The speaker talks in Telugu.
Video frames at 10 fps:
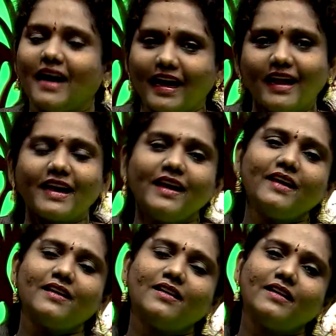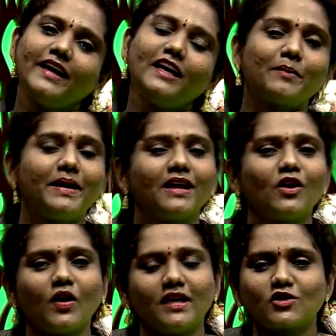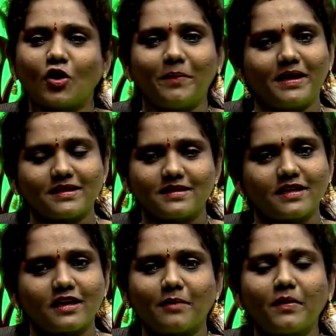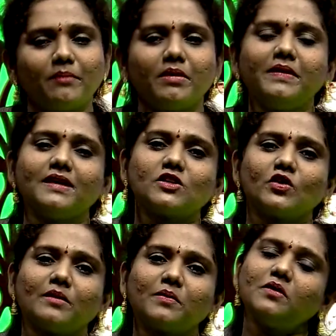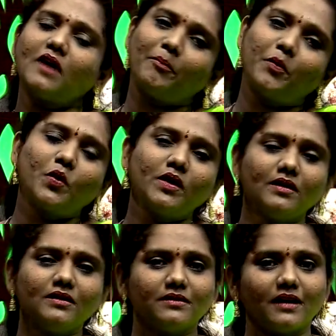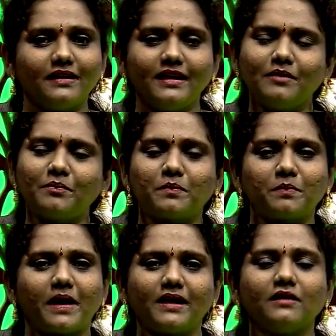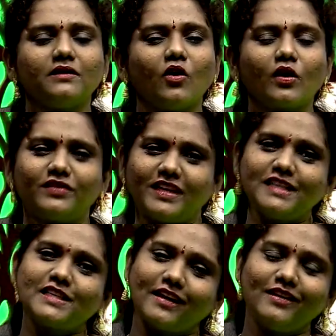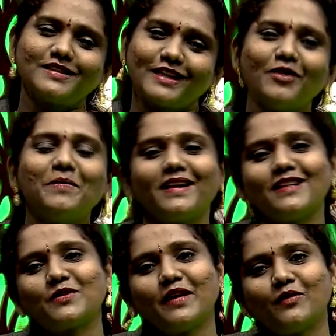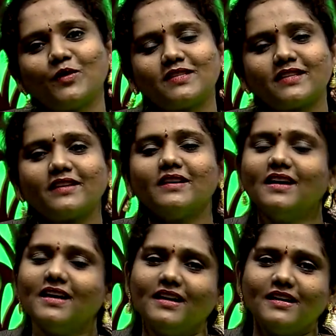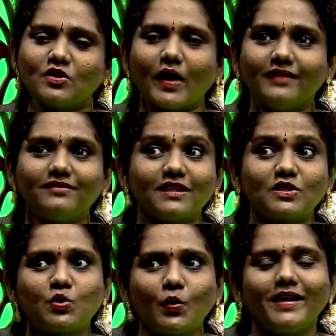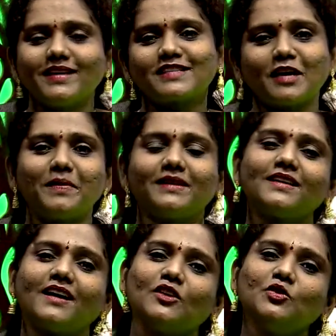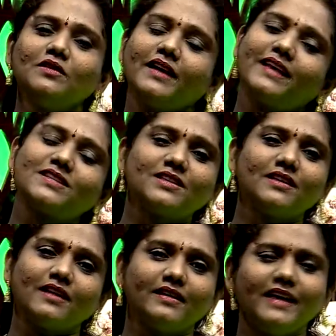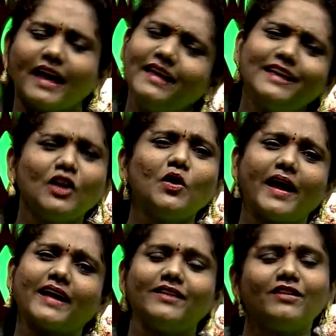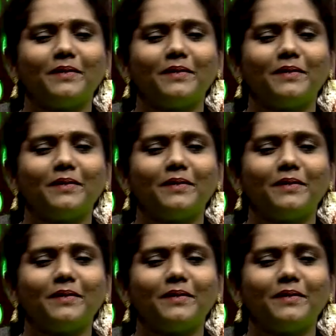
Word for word: అలాగే ఇంటర్ మెడికల్ కాలేజ్ కాంపిటీషన్స్ జరిగినప్పుడు ఎంబీబీఎస్లో ఉన్నప్పుడు అప్పుడు కూడా అన్ని పార్ట్ ఒక త్రీ సిల్వర్ మెడల్స్ కూడా ఇవి వచ్చాయి సో అంత స్టూడియస్ టైప్ అయితే కాదు ఎక్స్ట్రా అన్ని అన్నిట్లలో యాక్టివ్గా